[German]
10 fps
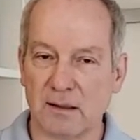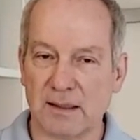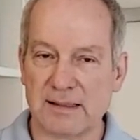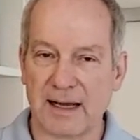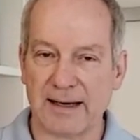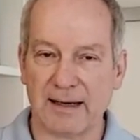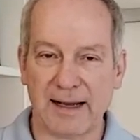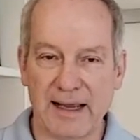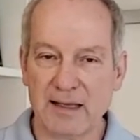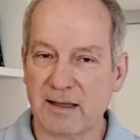ist ein
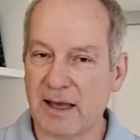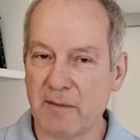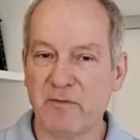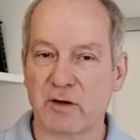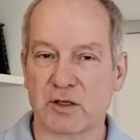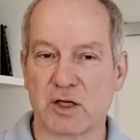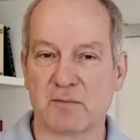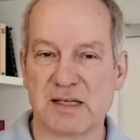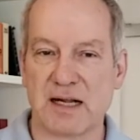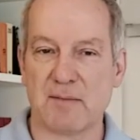echt kämpferischer
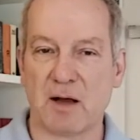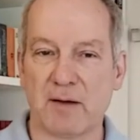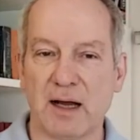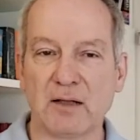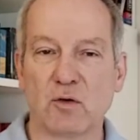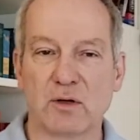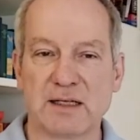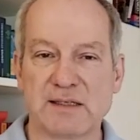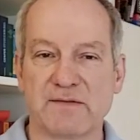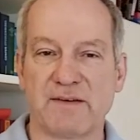Psalm, aber er hat auch
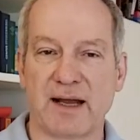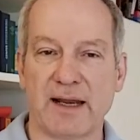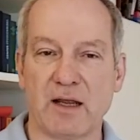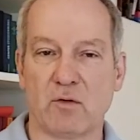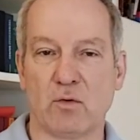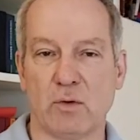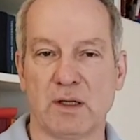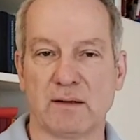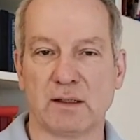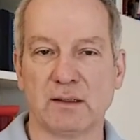ganz feine
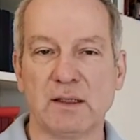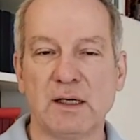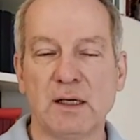Töne drin.